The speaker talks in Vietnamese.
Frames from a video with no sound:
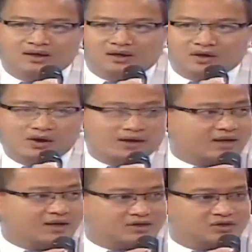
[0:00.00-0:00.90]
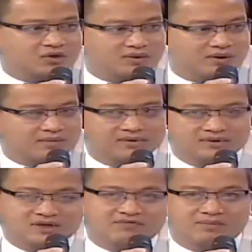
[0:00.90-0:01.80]
Đó là cái đất để cho
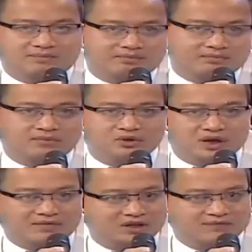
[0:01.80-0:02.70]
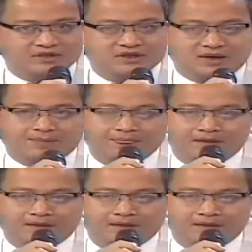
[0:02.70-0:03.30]
sản phẩm mỹ thuật đa phương tiện phát triển.